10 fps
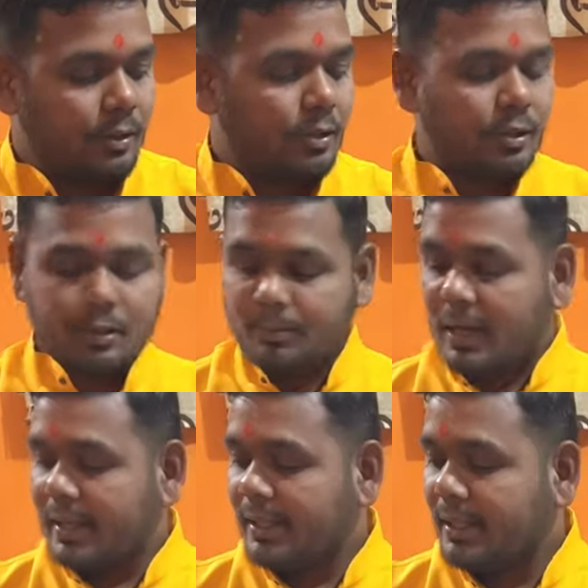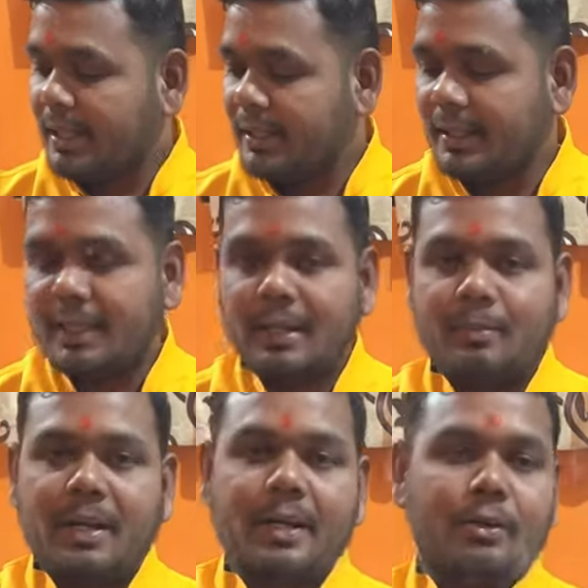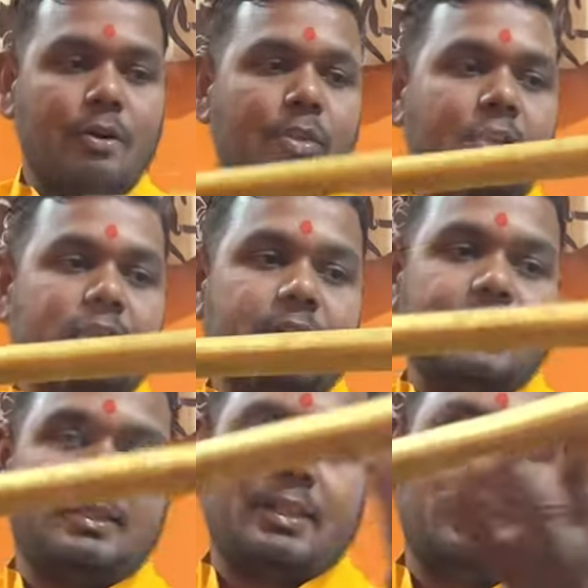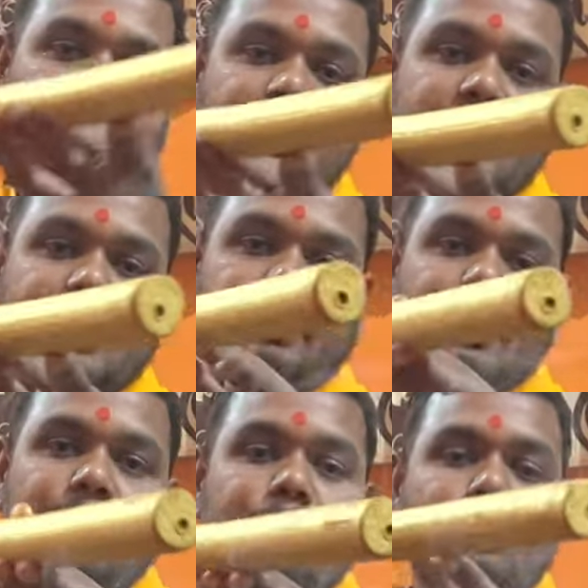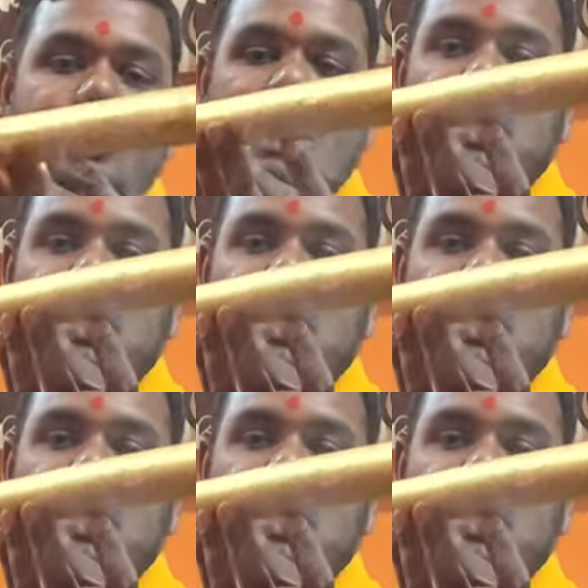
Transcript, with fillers: और बाड़ी है ये हमारे लॉन्ग स्टिक्स की इसे भी हम लोग जला